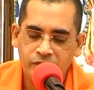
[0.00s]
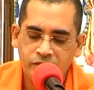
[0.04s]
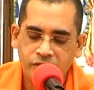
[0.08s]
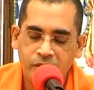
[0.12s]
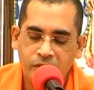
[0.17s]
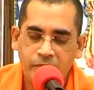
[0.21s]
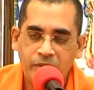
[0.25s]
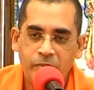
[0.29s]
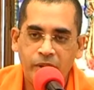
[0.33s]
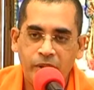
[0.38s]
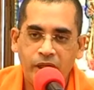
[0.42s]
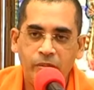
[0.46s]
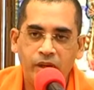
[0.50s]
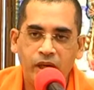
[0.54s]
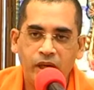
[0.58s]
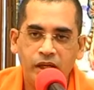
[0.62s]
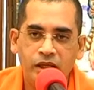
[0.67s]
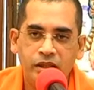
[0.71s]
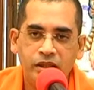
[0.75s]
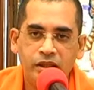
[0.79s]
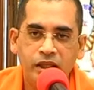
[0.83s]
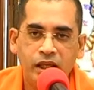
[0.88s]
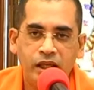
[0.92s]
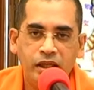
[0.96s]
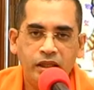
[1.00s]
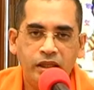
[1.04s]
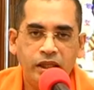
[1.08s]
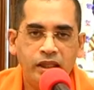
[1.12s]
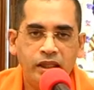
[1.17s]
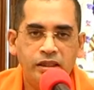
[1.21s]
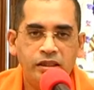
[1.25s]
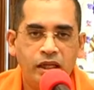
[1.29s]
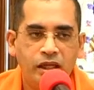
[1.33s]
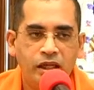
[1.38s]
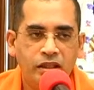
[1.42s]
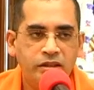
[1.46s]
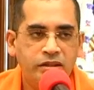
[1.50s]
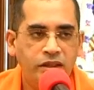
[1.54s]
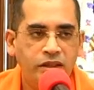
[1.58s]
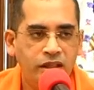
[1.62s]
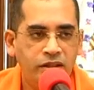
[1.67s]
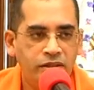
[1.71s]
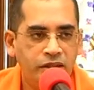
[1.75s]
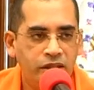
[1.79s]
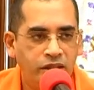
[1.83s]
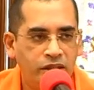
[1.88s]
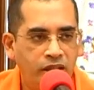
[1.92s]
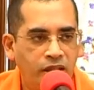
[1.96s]
స్వామి ప్రేమానంద అంటే
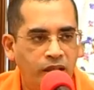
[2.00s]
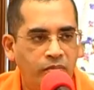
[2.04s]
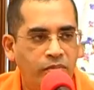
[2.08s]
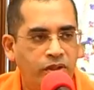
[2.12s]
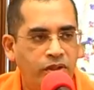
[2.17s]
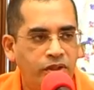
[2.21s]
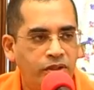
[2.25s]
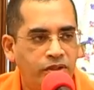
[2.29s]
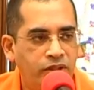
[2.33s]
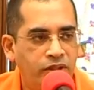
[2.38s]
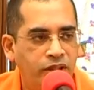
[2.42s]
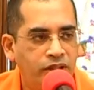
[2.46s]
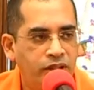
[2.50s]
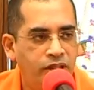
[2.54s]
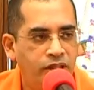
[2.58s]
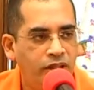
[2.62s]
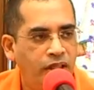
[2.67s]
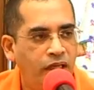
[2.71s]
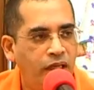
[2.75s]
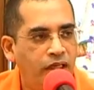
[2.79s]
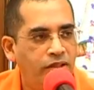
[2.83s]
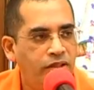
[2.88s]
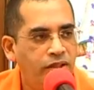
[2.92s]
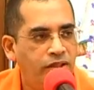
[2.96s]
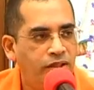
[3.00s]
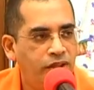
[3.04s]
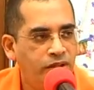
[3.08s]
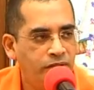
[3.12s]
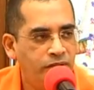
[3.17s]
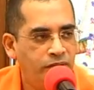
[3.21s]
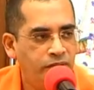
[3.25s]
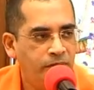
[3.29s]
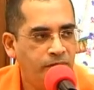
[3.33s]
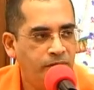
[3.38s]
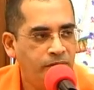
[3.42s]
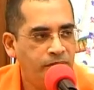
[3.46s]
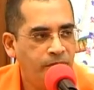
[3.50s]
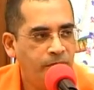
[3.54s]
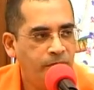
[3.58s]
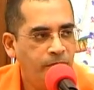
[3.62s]
సాక్షాత్ శ్రీరామకృష్ణుల సన్యాసి శిష్యులు